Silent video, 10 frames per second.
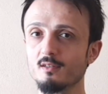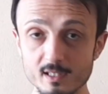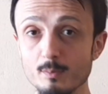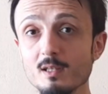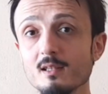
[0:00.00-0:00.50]

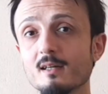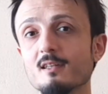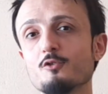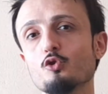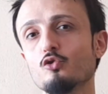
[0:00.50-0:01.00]

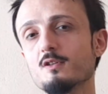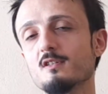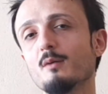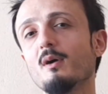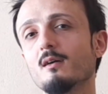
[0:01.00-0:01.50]
2000'lerden
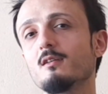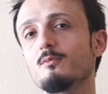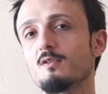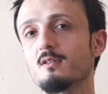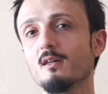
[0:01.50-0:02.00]
sonrasına
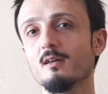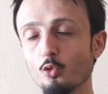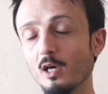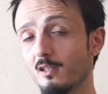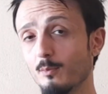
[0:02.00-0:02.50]
baktığımızda
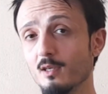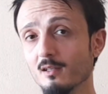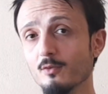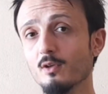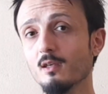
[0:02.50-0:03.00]
bu
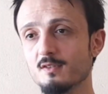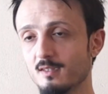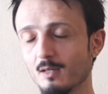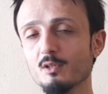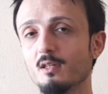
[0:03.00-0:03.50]
edebiyat ve
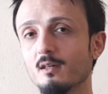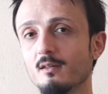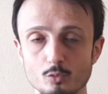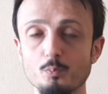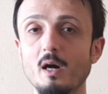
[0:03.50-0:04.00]
sinemada
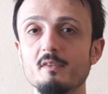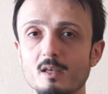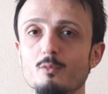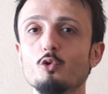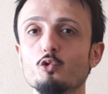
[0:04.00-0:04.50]
bu
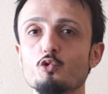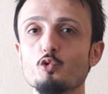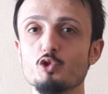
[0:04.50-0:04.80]
pandemi konusu,